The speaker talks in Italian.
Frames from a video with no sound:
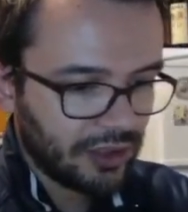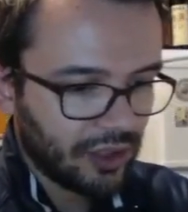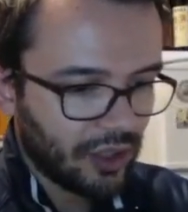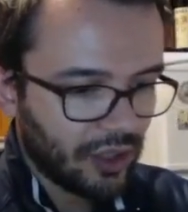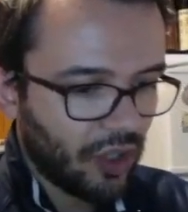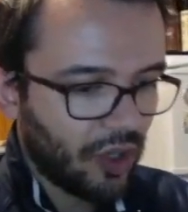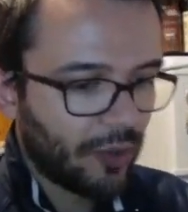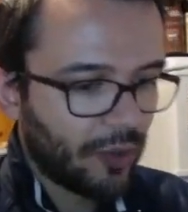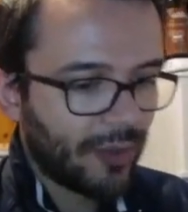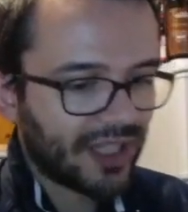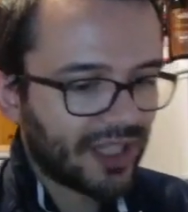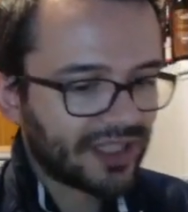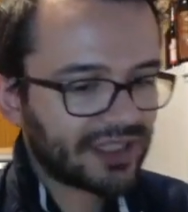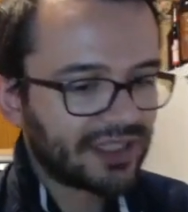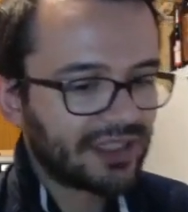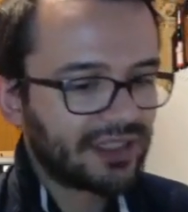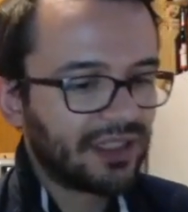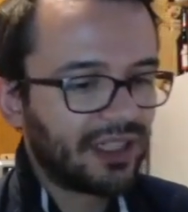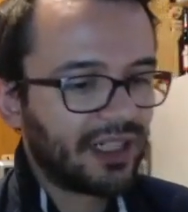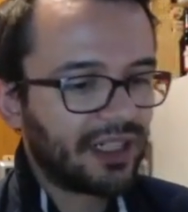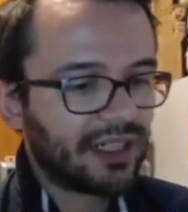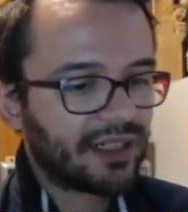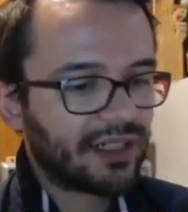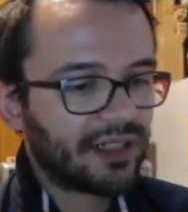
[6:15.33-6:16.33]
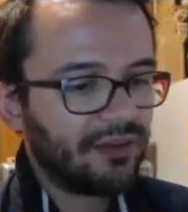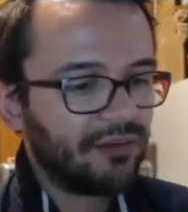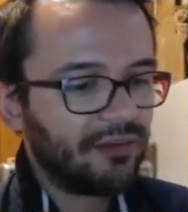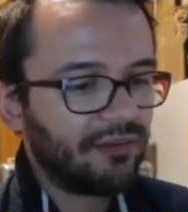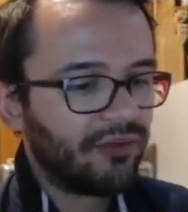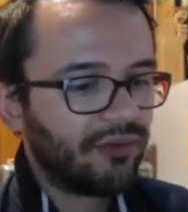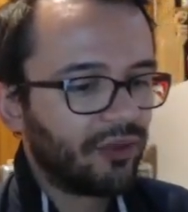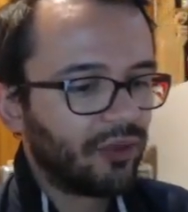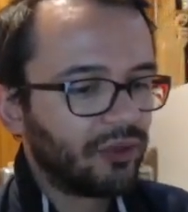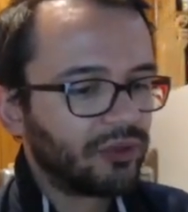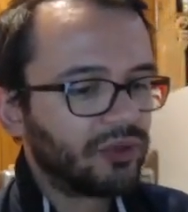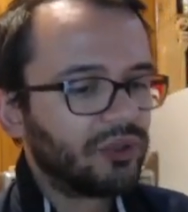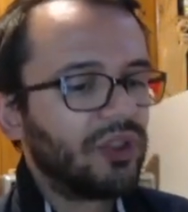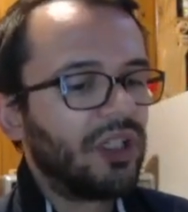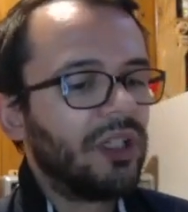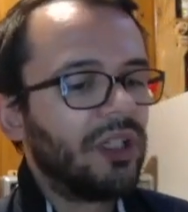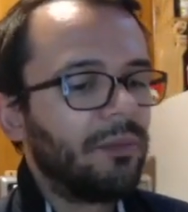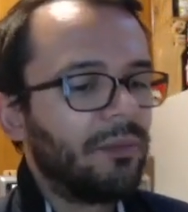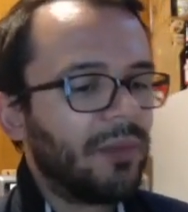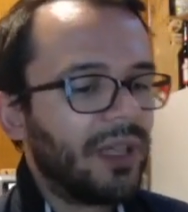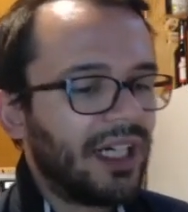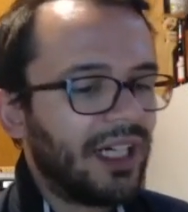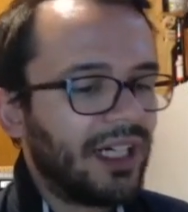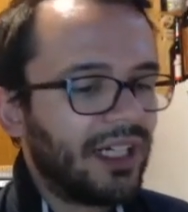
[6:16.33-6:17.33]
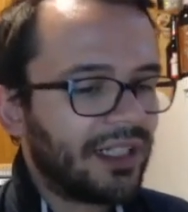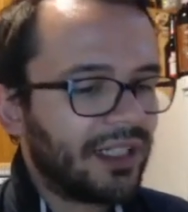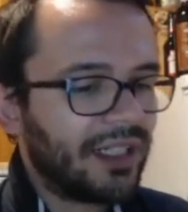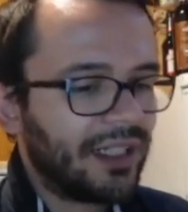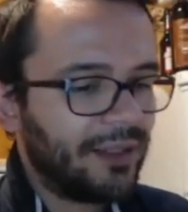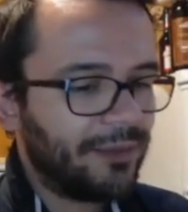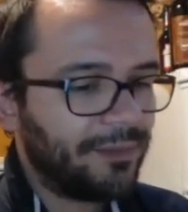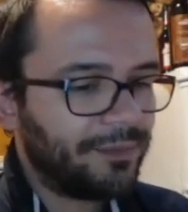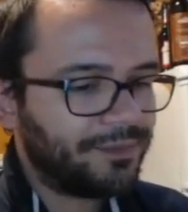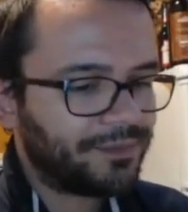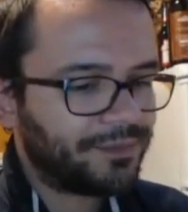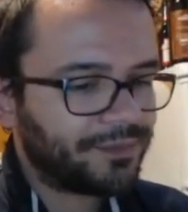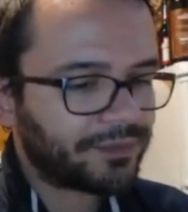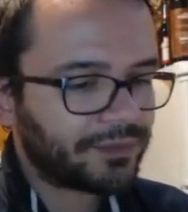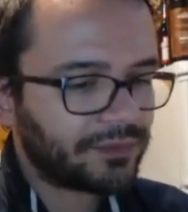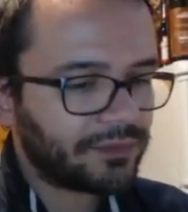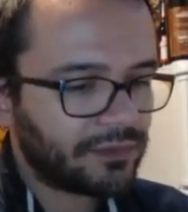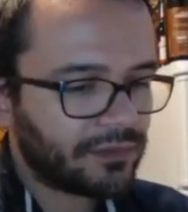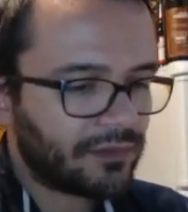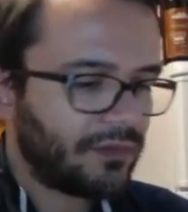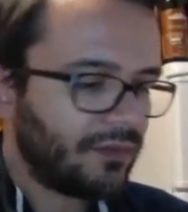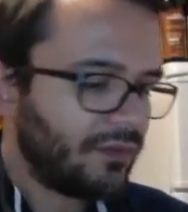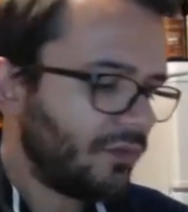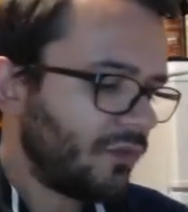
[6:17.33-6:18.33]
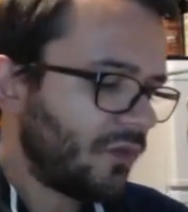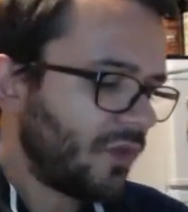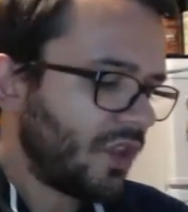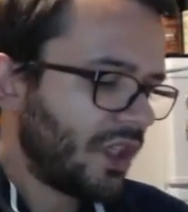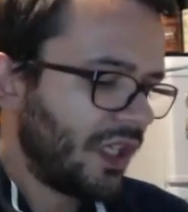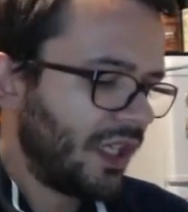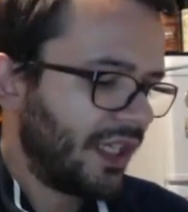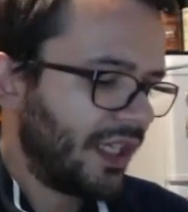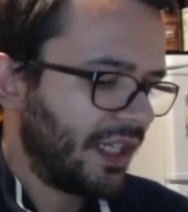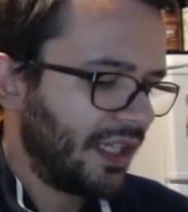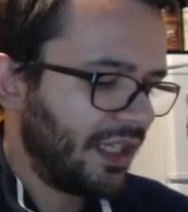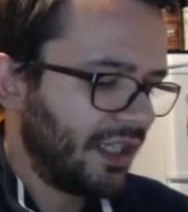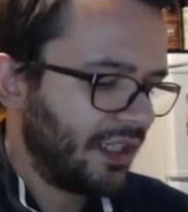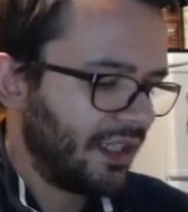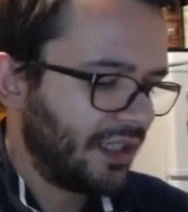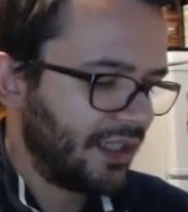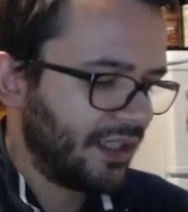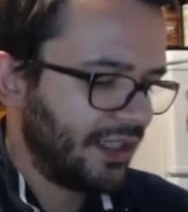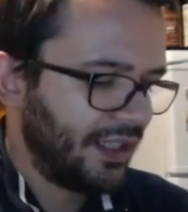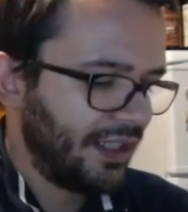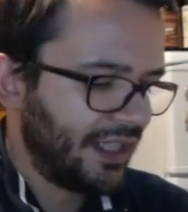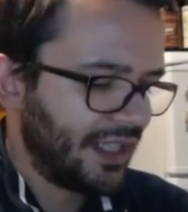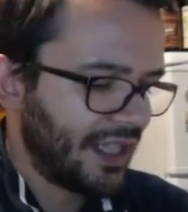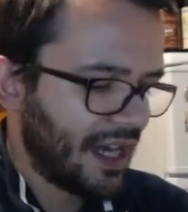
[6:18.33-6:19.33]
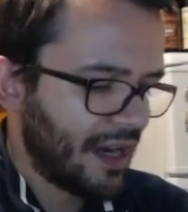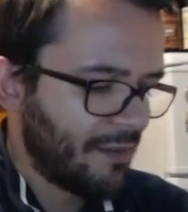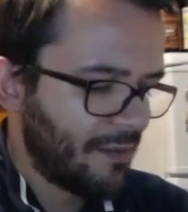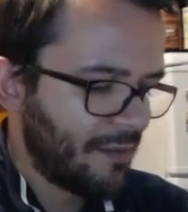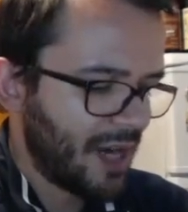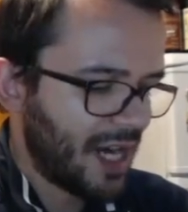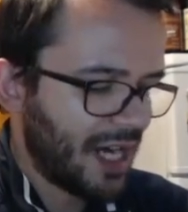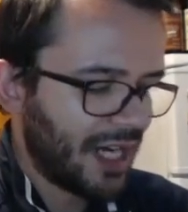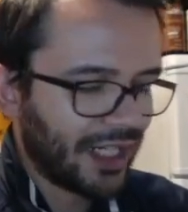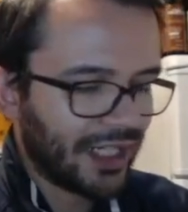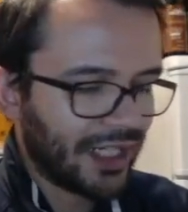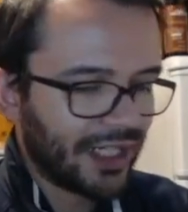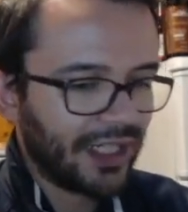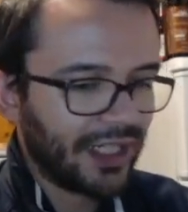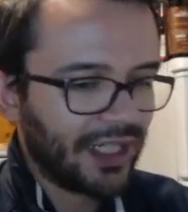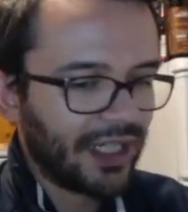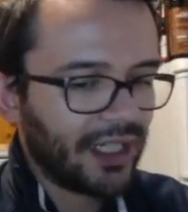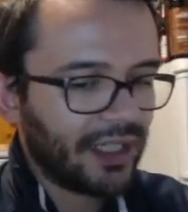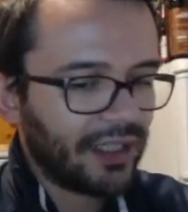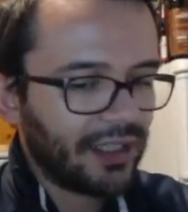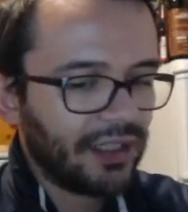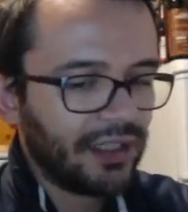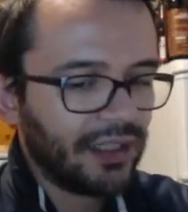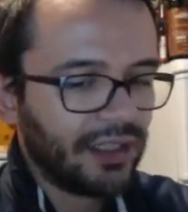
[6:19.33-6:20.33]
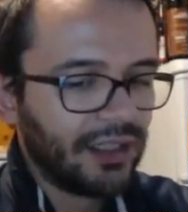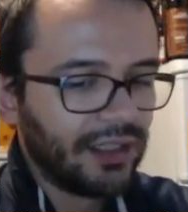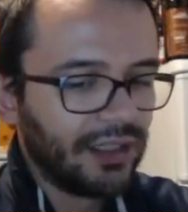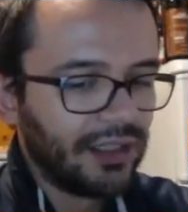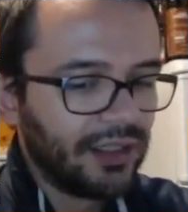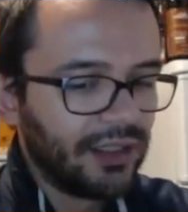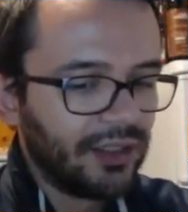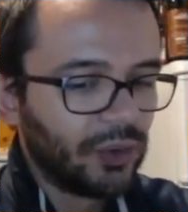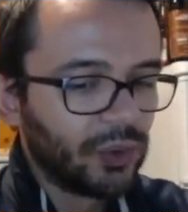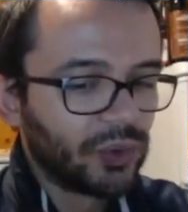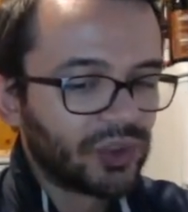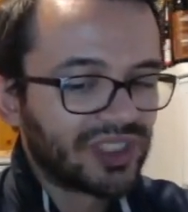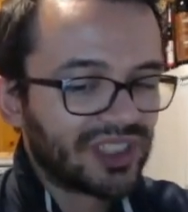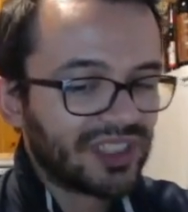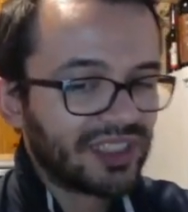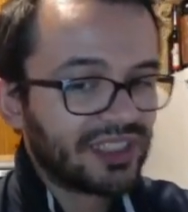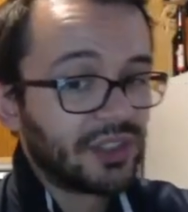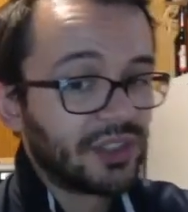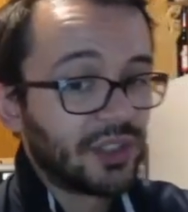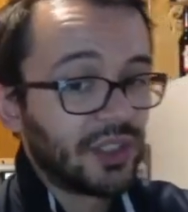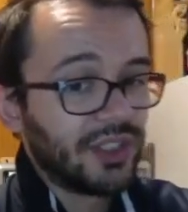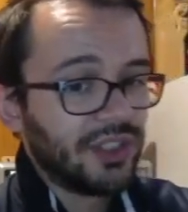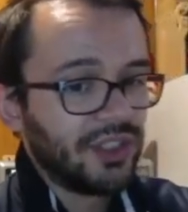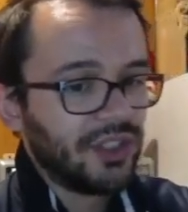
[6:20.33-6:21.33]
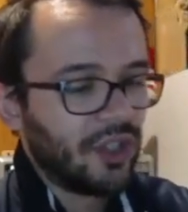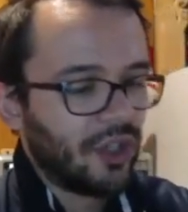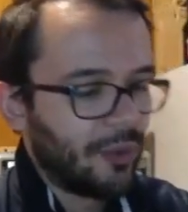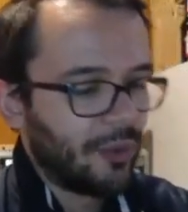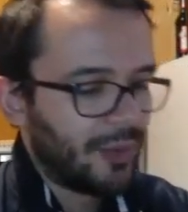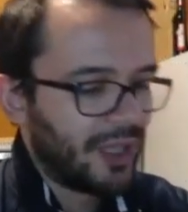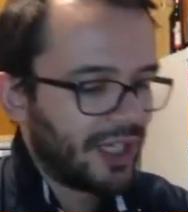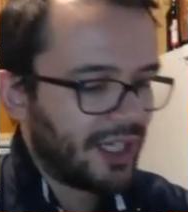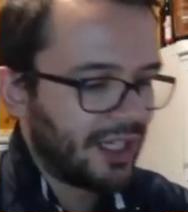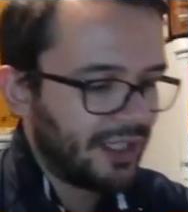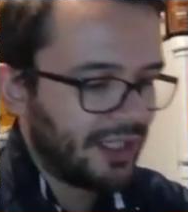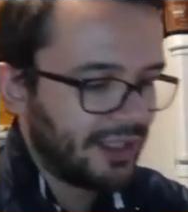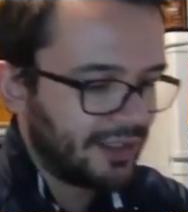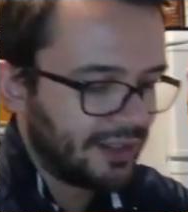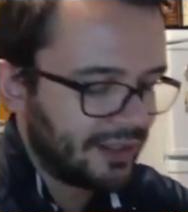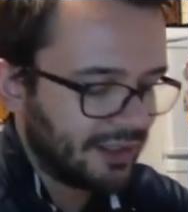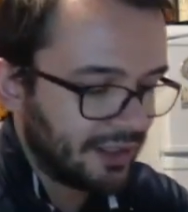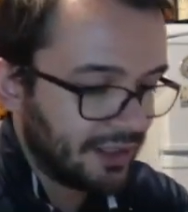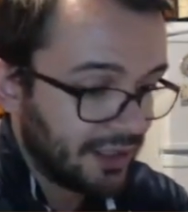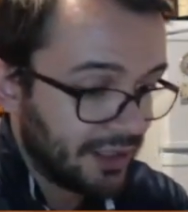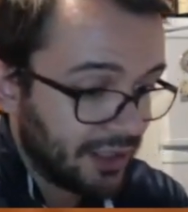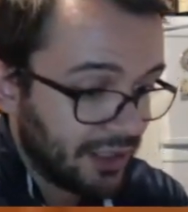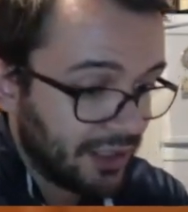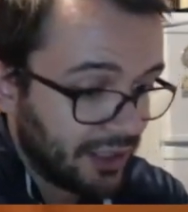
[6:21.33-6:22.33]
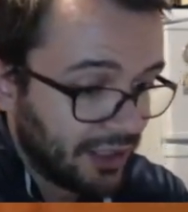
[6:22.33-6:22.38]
Omastar in fondo al mare che eh, richiama anche eh, l'illustrazione di Omanite.